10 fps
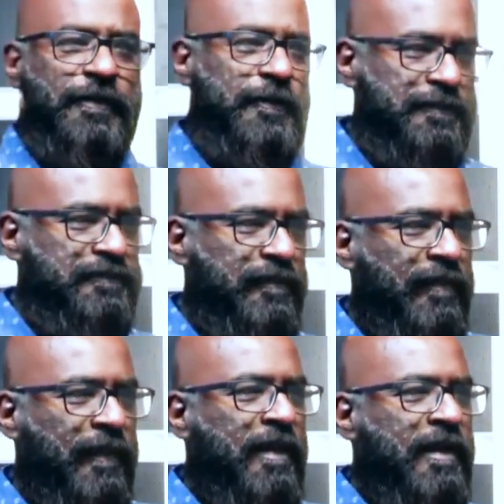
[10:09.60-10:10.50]
இருக்கும்
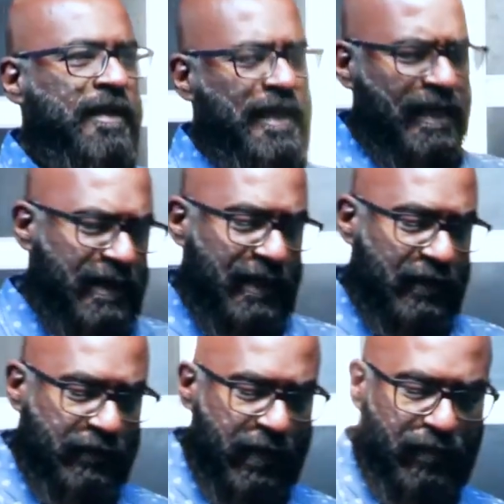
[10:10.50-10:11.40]
நிறைய
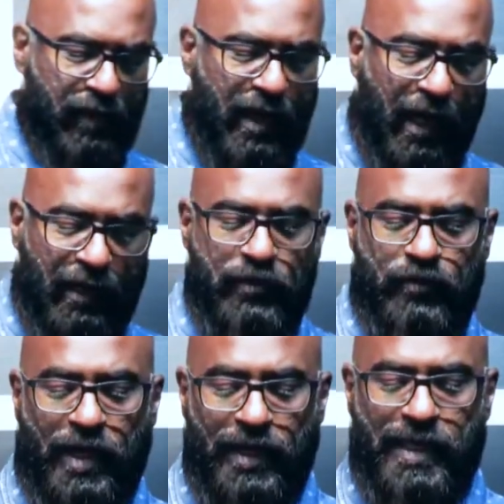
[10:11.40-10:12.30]
நேரம் வி வில்
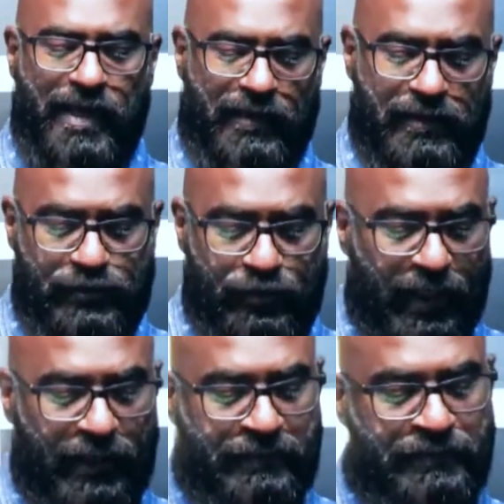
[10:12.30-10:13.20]
ஆர்கியூ நான் ஏன் இதை
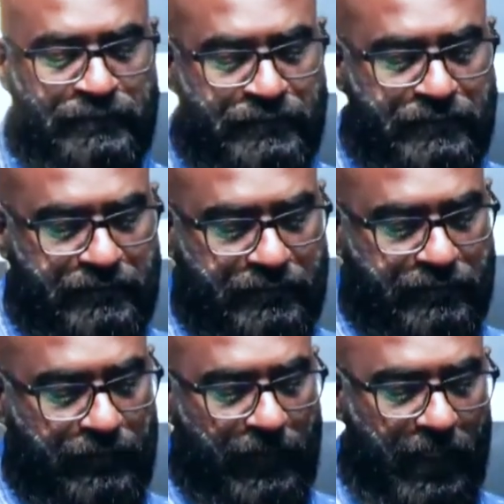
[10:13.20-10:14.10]
சொன்னேன்
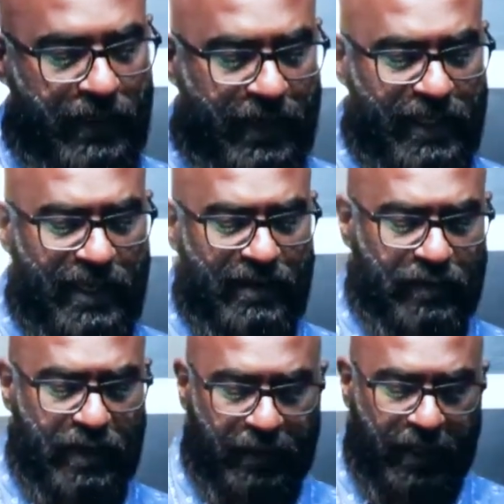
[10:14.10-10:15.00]
நான் ஏன்
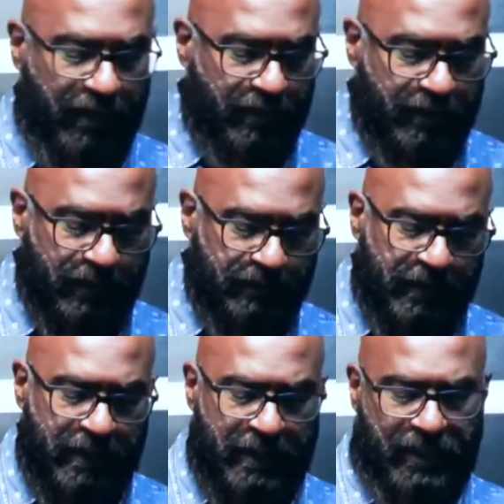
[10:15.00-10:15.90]
இப்படி பண்ணிகிட்டு இருந்தேன்
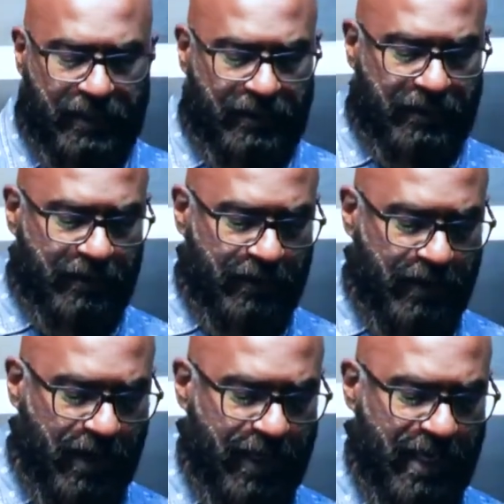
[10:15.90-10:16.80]

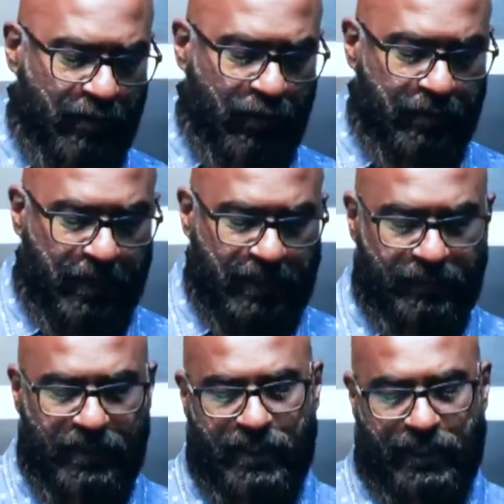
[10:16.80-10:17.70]
நான் ஏன் அவங்கள
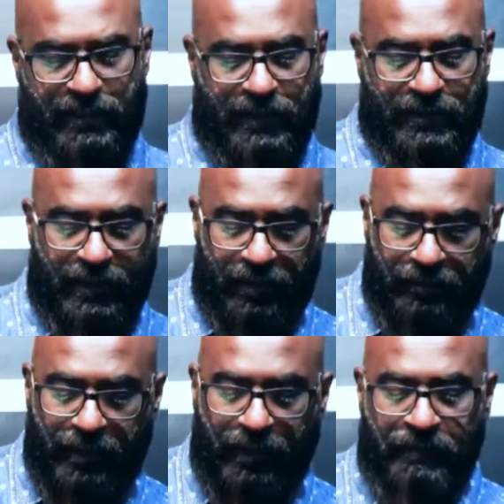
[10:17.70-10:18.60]
பார்த்து இப்படி நடந்துக்கிட்டேன்னு
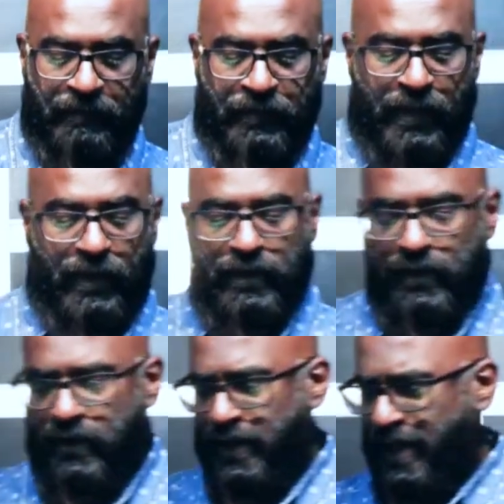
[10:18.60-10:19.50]
தெரியுமா
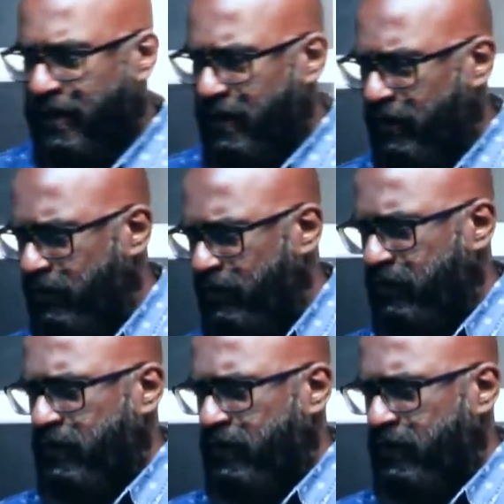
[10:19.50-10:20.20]
நிறைய நேரம்